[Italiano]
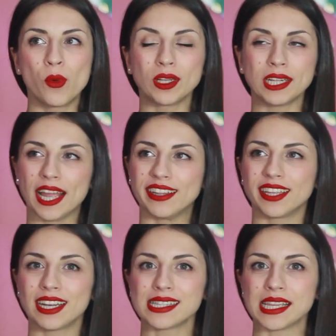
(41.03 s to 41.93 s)
un'idea
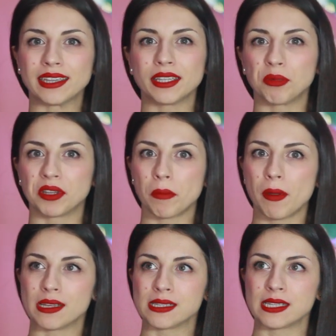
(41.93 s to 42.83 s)
interessante
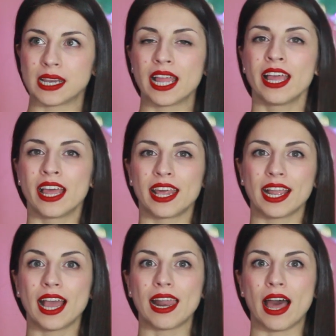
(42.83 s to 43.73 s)
potrebbe essere
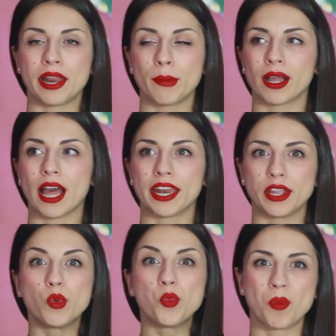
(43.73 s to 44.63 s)
regalare
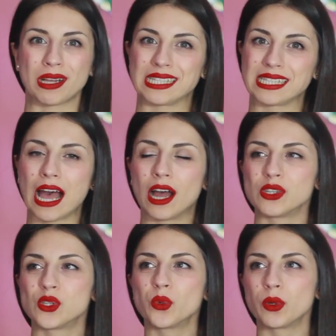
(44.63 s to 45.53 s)
magari un
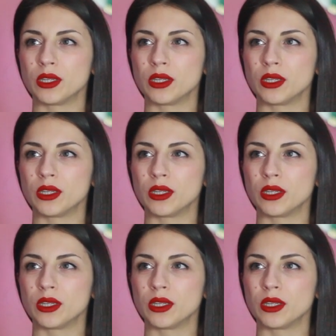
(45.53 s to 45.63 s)
massaggio,